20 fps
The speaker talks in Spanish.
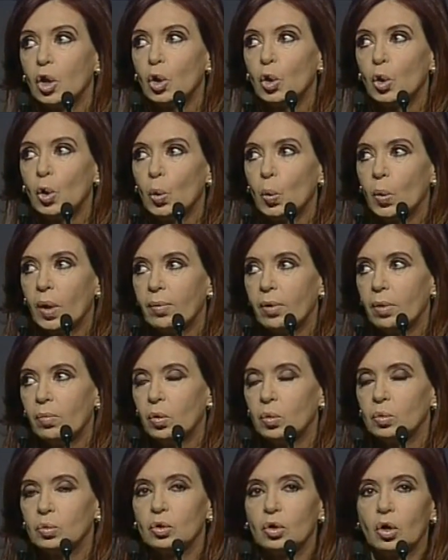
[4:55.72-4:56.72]
Nuevo
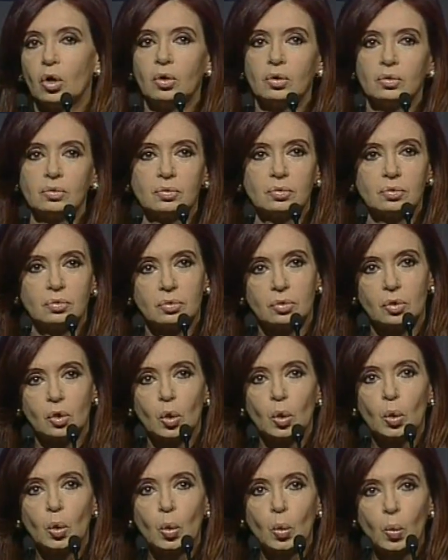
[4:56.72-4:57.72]
Mundo,
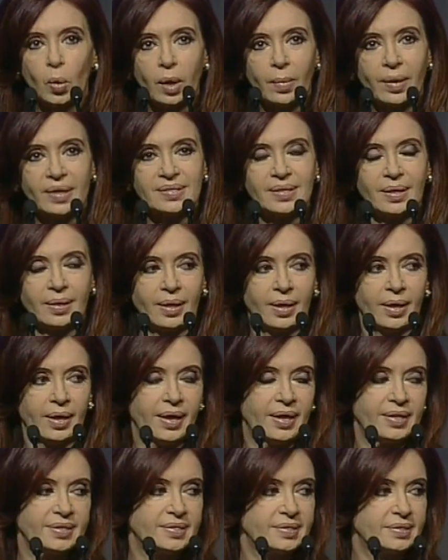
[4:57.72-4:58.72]
Nuevas
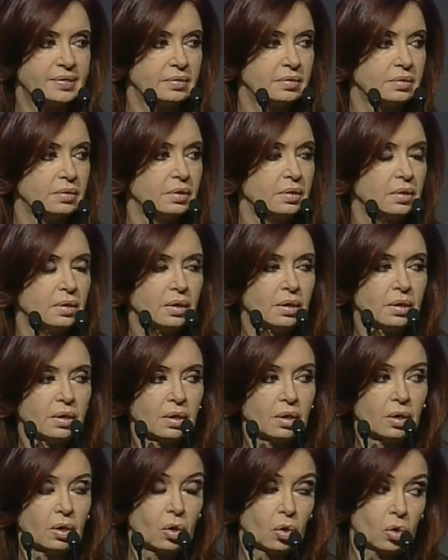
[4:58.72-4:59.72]
Ideas.
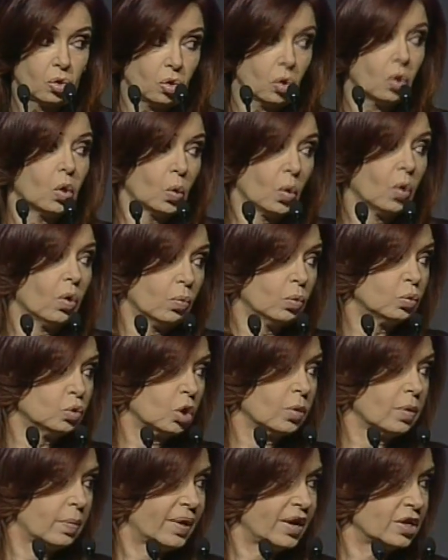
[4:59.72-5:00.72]
Lo del Nuevo
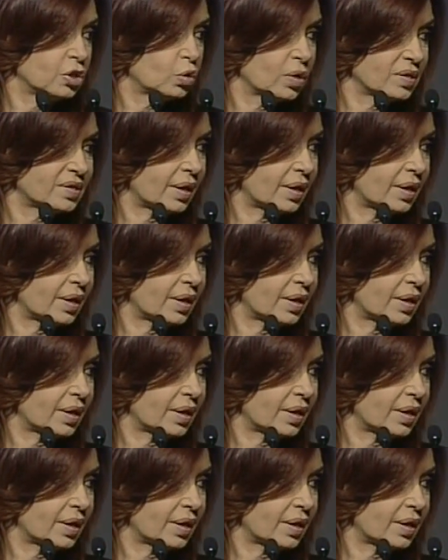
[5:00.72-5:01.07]
Mundo me pareció